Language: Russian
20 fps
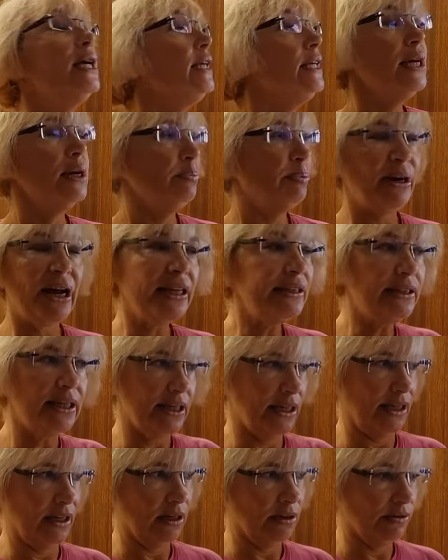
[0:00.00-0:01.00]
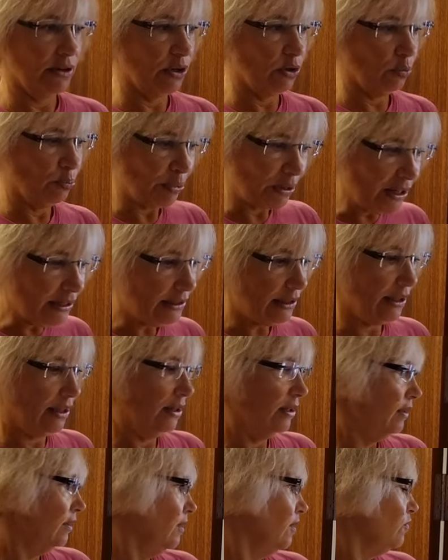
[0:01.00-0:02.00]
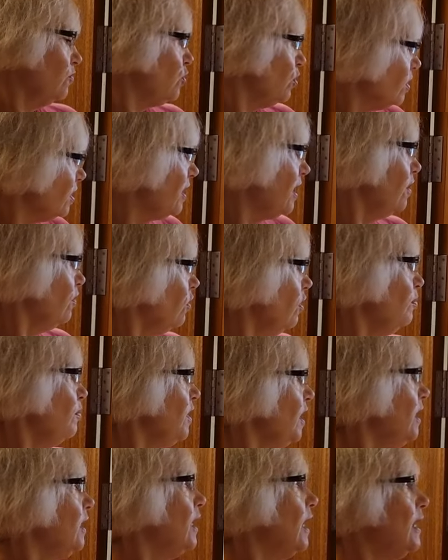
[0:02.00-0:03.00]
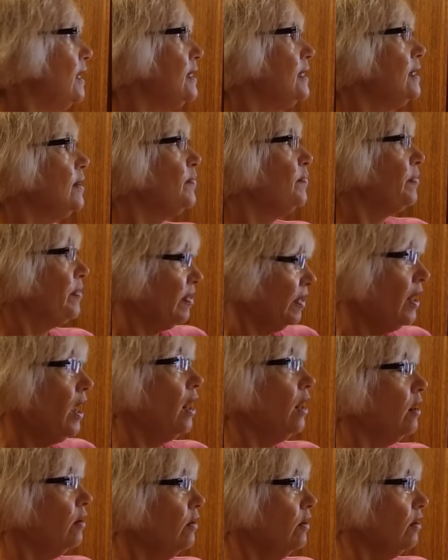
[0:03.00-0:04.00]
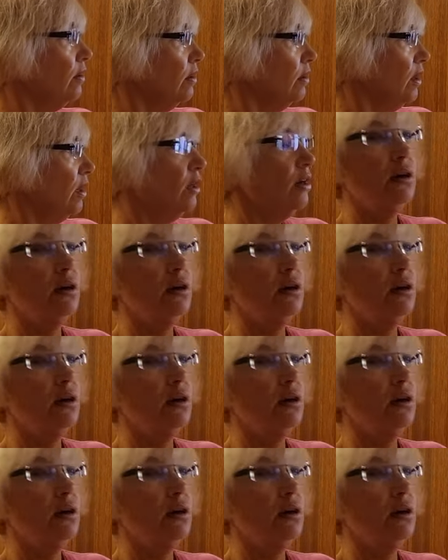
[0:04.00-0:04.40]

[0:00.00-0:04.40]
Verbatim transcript: не, про отель я говорю, про отель. Все остальное комнате, мне нравится. Комнате. Да. То есть э, мы ее